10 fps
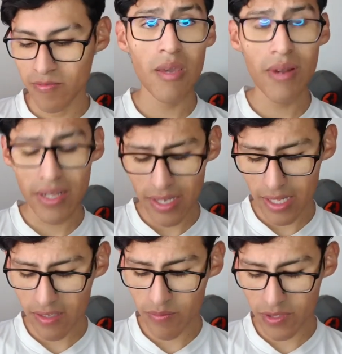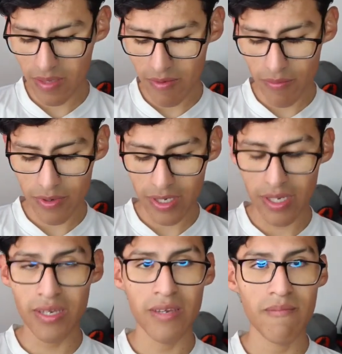eso. Y hablar de aretes, pues también
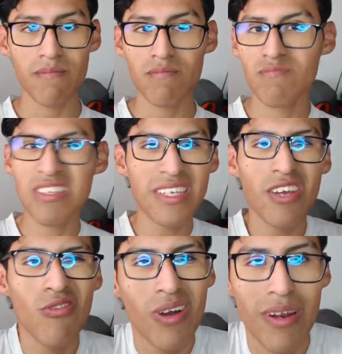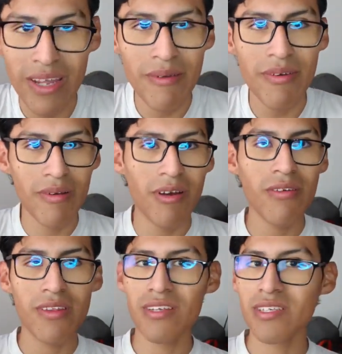porque sentí que nunca nadie había
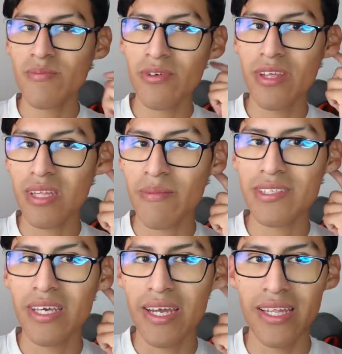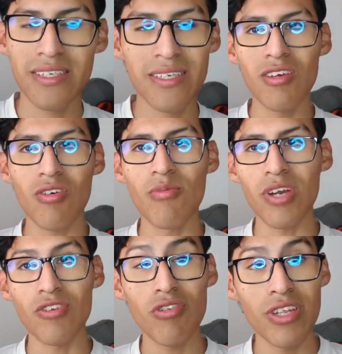hablado de, ese tipo de temas de aretes. Y
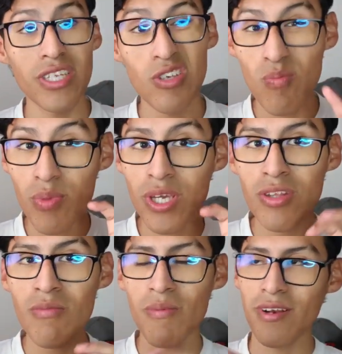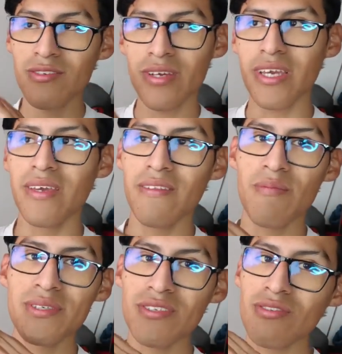como que yo le inicié un poquito y me pareció que
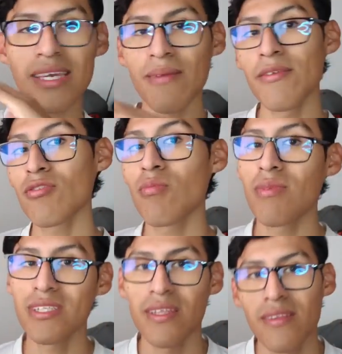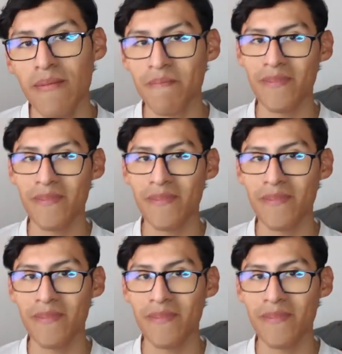después de eso incrementó bastante